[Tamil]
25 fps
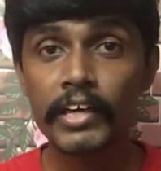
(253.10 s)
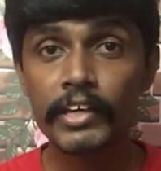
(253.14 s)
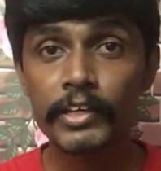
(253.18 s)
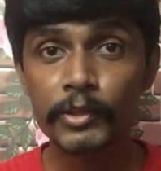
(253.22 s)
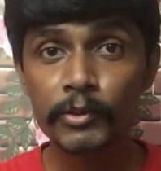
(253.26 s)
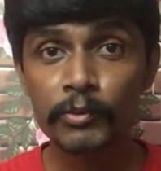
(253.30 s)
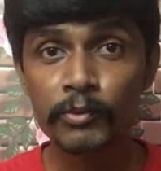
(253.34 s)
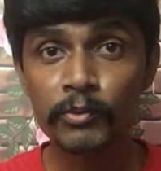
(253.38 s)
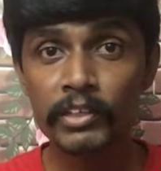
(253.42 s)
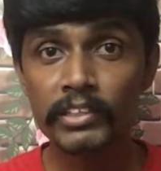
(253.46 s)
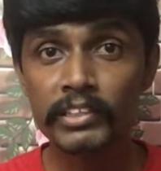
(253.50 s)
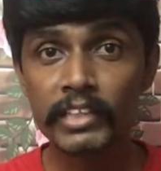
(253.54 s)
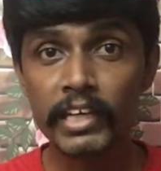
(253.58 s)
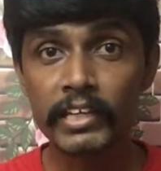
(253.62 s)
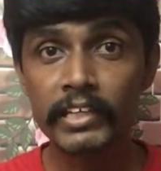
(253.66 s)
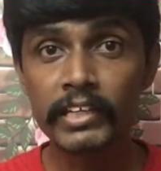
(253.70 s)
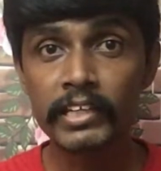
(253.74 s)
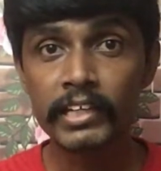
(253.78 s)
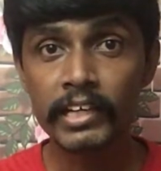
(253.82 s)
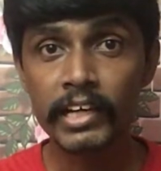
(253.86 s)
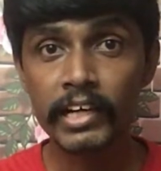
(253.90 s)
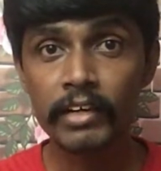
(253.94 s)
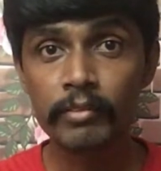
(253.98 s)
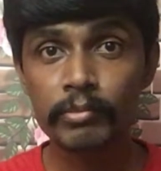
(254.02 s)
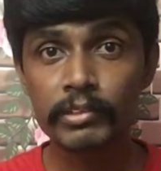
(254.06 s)
இவங்க
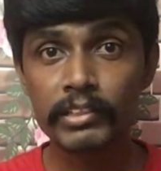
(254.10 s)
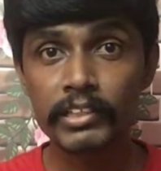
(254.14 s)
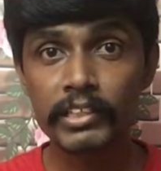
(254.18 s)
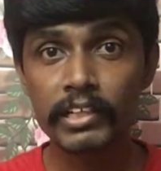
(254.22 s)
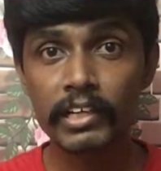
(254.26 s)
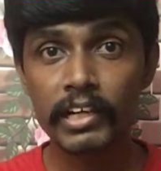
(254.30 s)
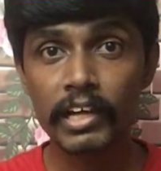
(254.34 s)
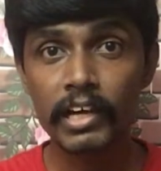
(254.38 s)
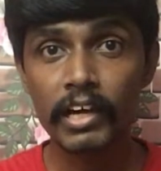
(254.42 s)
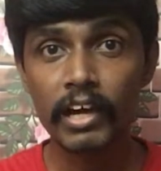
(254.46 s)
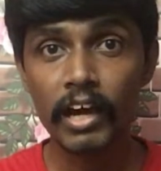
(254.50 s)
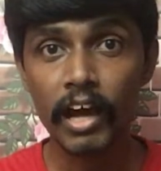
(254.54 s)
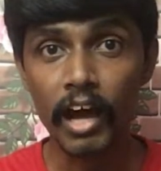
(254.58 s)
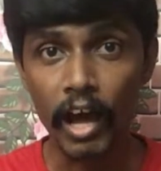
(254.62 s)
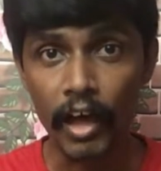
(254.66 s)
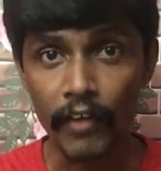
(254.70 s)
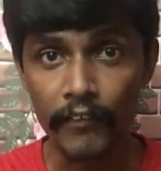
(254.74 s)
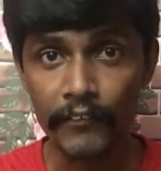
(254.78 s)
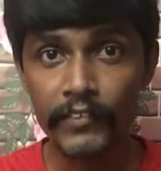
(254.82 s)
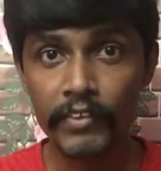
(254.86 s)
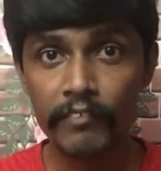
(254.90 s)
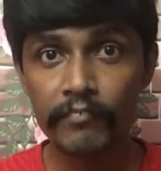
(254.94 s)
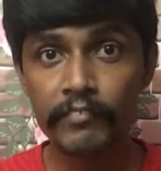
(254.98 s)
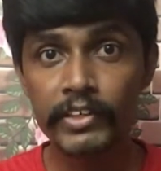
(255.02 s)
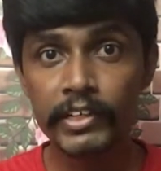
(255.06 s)
தங்கியிருக்காங்க பார்த்தீங்களா
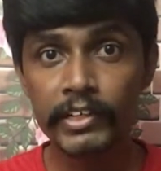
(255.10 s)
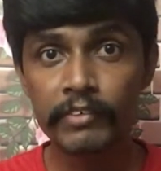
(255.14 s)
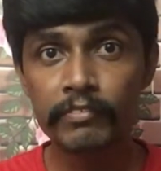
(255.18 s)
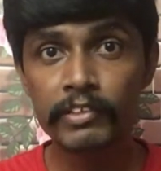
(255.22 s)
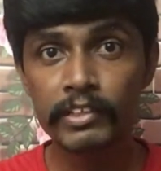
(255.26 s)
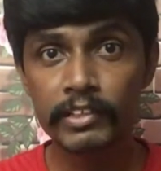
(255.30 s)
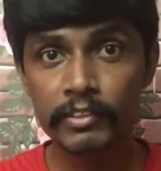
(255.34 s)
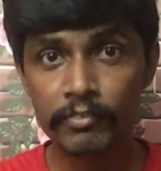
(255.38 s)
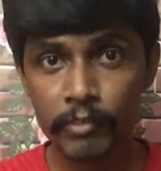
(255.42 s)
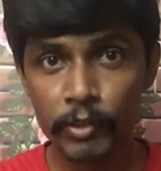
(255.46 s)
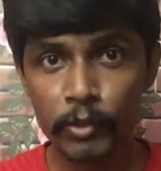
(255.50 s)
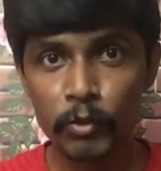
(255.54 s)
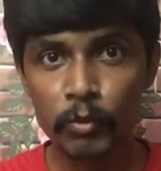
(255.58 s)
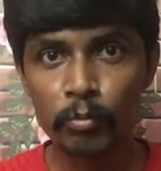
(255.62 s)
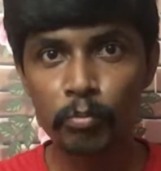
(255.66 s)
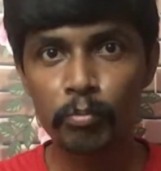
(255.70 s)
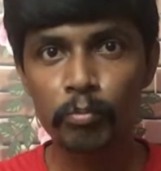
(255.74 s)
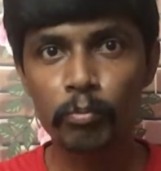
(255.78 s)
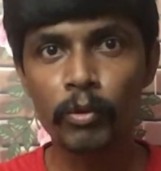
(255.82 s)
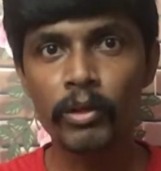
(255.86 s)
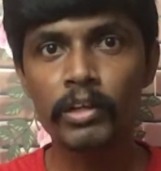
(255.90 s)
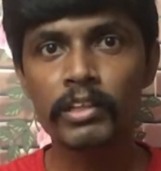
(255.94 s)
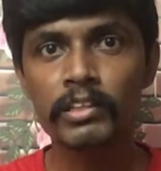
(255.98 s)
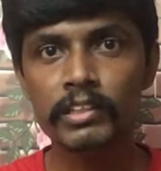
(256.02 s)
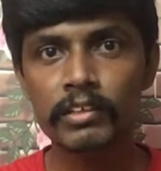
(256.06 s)
அந்த வீடு வந்து வெறும்
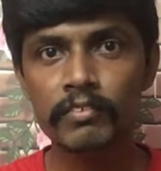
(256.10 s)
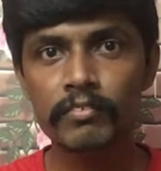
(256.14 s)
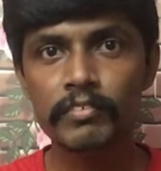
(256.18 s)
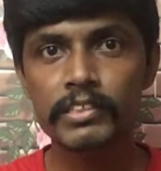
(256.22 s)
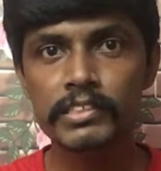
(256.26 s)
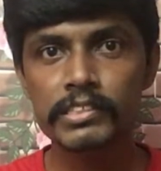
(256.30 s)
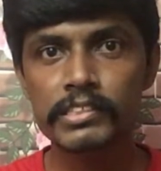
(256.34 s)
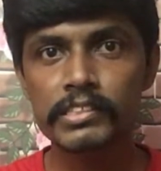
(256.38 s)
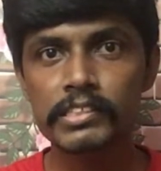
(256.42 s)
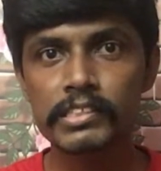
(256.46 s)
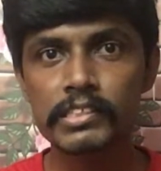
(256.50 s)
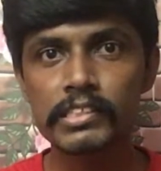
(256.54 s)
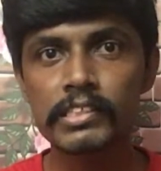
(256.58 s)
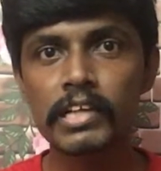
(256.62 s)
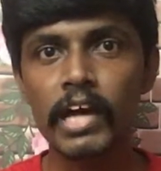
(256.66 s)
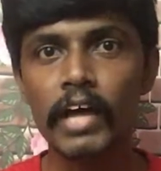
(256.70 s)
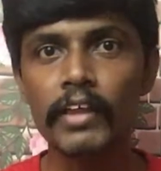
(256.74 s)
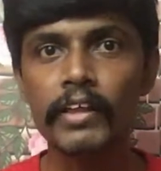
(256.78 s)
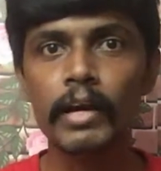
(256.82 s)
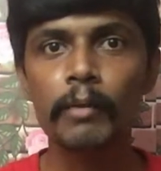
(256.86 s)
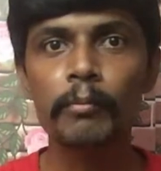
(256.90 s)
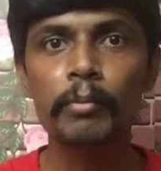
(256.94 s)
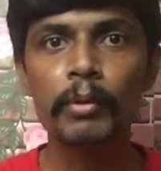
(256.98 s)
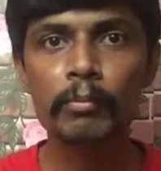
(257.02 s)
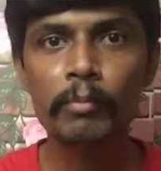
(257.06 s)
பணத்தை வச்சுட்டு
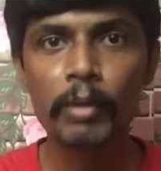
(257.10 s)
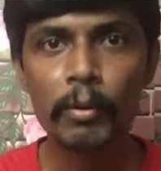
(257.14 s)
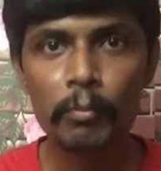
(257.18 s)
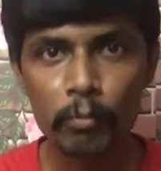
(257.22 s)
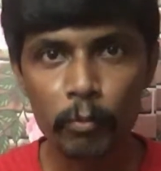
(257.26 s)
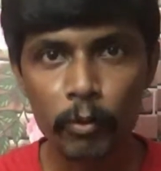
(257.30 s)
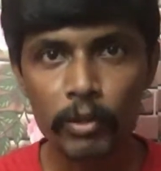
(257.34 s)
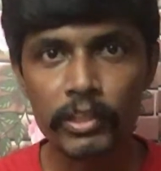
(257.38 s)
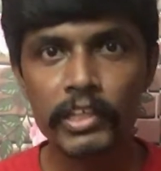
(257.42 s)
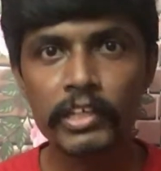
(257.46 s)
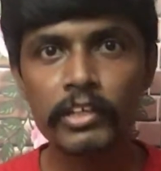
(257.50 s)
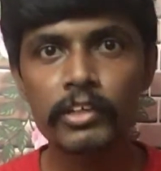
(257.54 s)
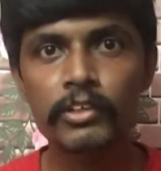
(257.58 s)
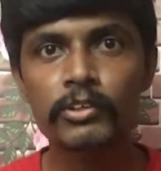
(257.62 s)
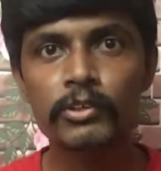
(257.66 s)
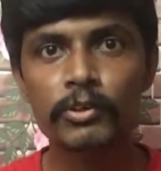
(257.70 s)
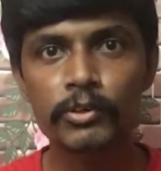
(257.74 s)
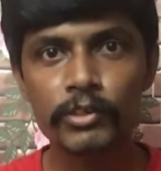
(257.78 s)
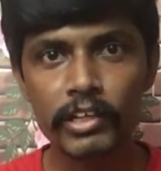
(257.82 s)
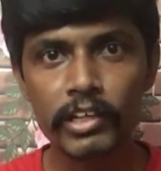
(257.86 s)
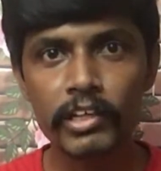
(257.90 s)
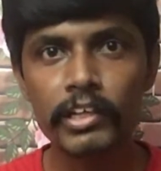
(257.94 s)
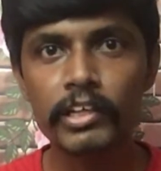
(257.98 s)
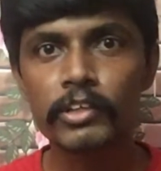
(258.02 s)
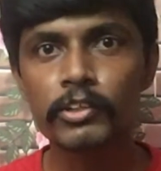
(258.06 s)
அதுக்கப்புறமா புதைக்கிறதுக்கோ
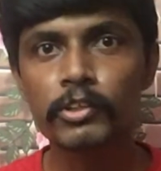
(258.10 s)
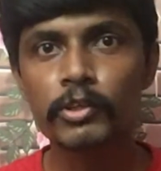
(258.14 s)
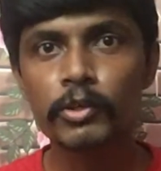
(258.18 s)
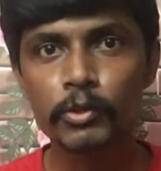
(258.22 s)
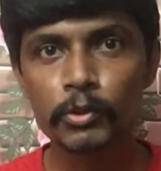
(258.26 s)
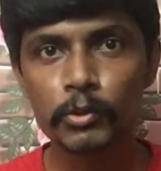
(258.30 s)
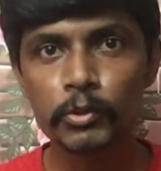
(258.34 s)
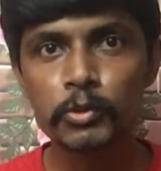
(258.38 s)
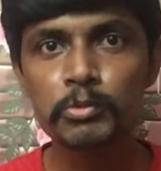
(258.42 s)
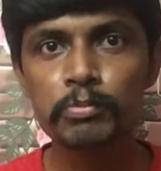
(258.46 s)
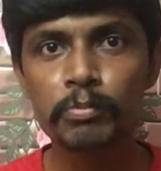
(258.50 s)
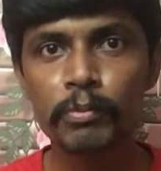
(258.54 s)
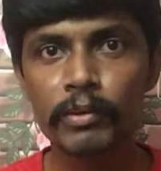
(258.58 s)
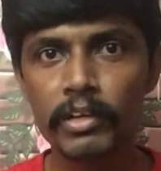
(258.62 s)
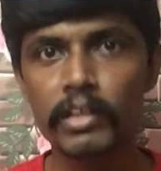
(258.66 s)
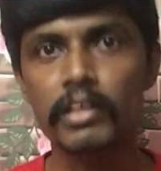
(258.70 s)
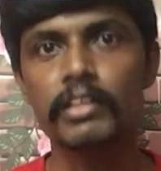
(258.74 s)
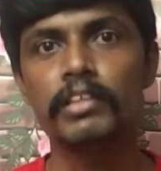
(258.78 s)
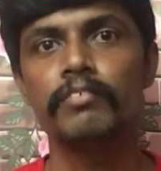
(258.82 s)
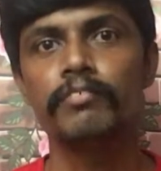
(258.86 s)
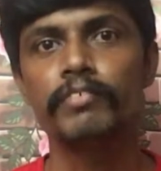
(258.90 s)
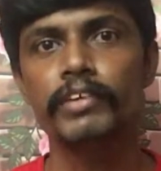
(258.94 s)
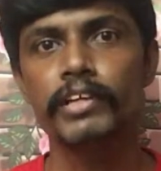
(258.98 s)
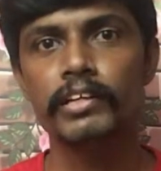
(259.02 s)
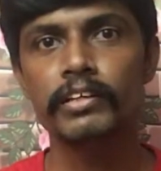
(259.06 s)
எரிக்கிறதுக்கோ யூஸ் பண்ணுற
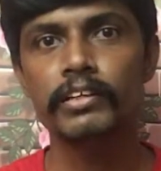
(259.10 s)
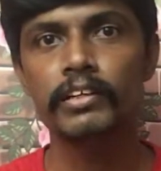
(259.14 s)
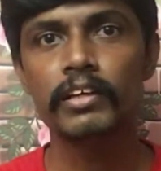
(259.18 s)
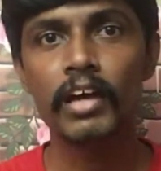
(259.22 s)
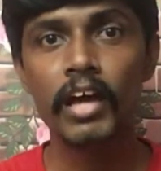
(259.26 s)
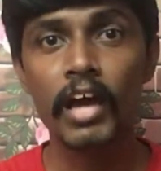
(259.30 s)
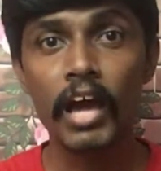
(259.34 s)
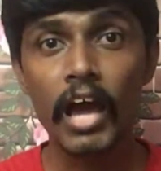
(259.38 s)
அந்த வீடு